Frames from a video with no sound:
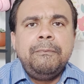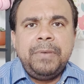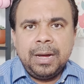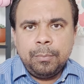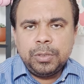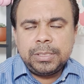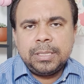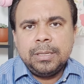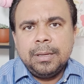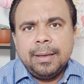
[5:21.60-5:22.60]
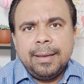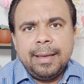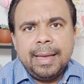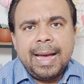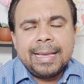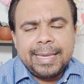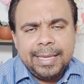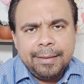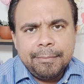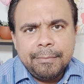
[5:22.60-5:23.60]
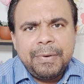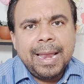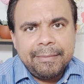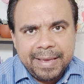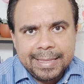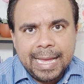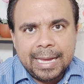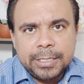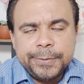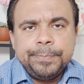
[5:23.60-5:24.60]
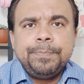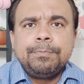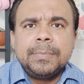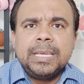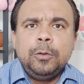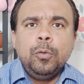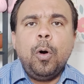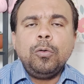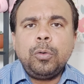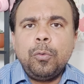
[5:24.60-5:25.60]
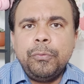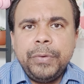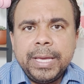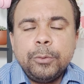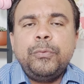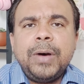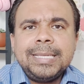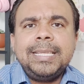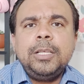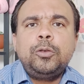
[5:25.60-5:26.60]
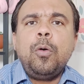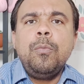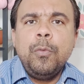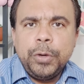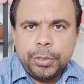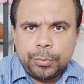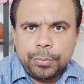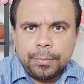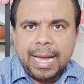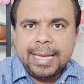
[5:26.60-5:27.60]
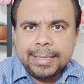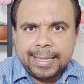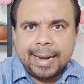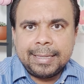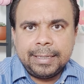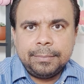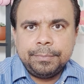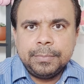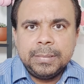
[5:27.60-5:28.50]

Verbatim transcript: Vamos é, aqui falar a verdade. No outro governo facilitou muito a entrada.